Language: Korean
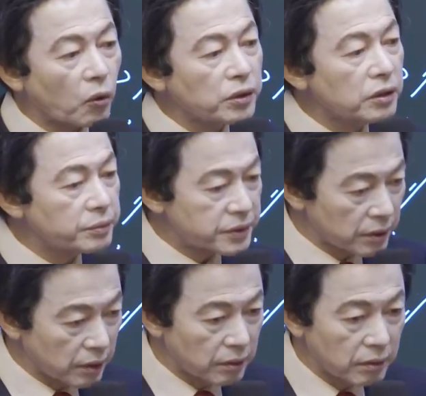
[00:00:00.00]
돈이
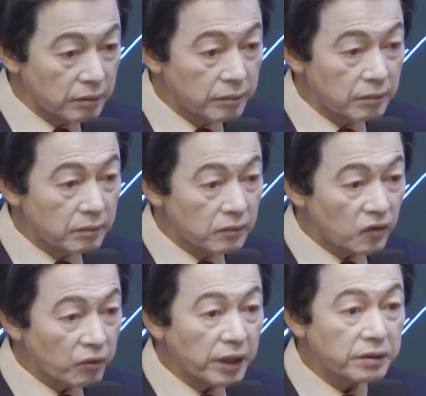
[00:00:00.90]
없어.
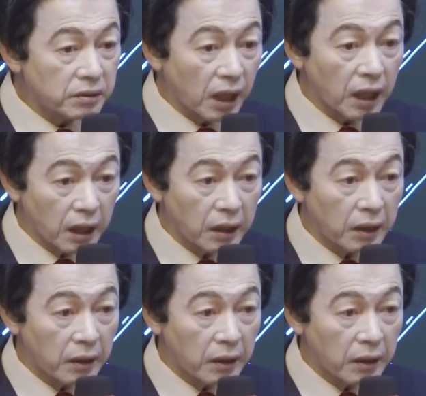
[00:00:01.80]
왜 이럴까?